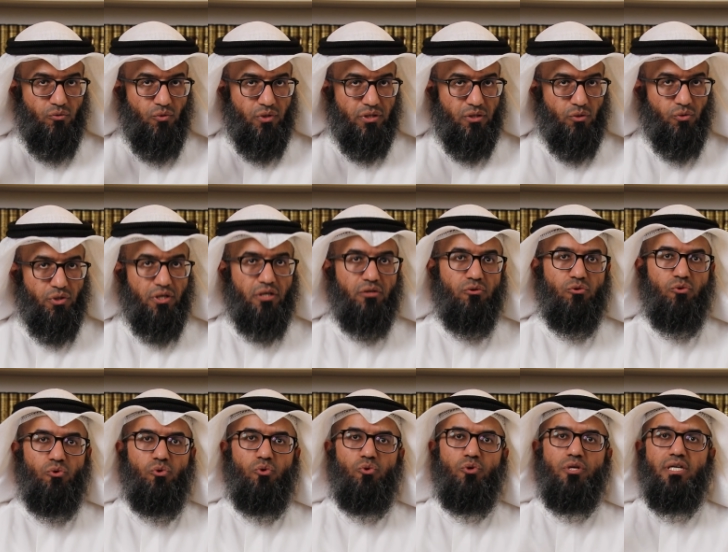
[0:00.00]
وتوحيد
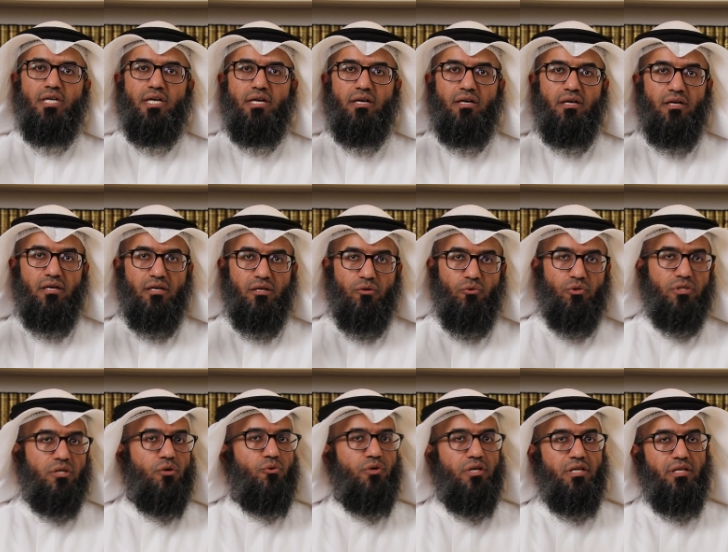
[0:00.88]
الألوهية
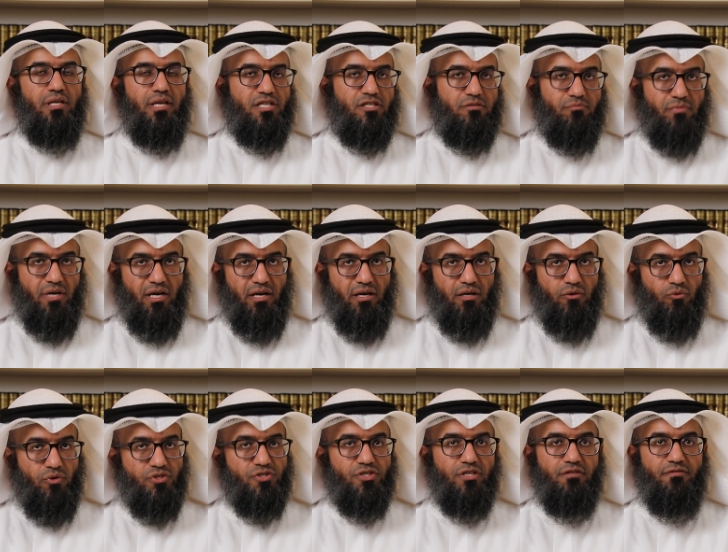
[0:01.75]
وتوحيد الأسماء
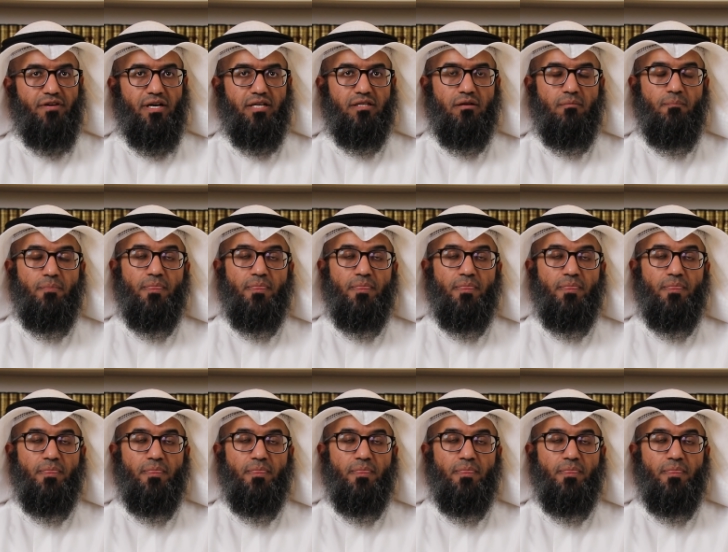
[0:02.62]
والصفات